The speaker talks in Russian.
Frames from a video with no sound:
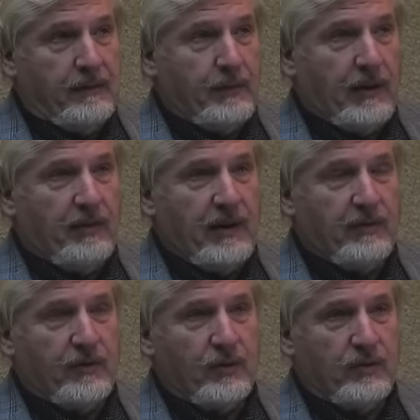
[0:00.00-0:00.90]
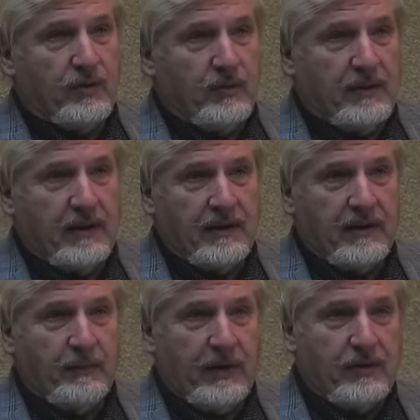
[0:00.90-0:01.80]
проблема в том, что мы
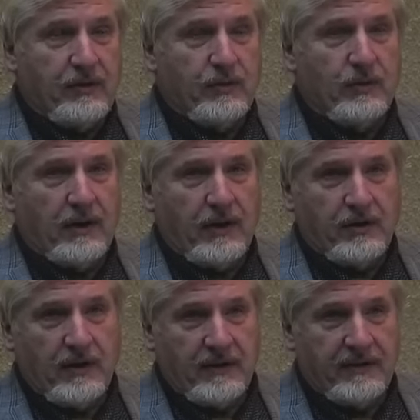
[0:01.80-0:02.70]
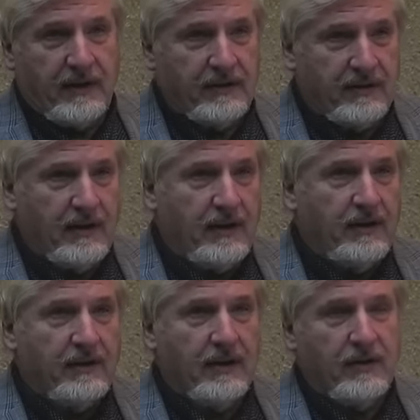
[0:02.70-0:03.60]
тогда почти утрачили
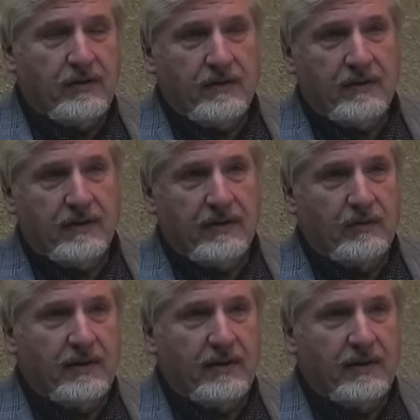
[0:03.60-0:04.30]
зрение начисто, и у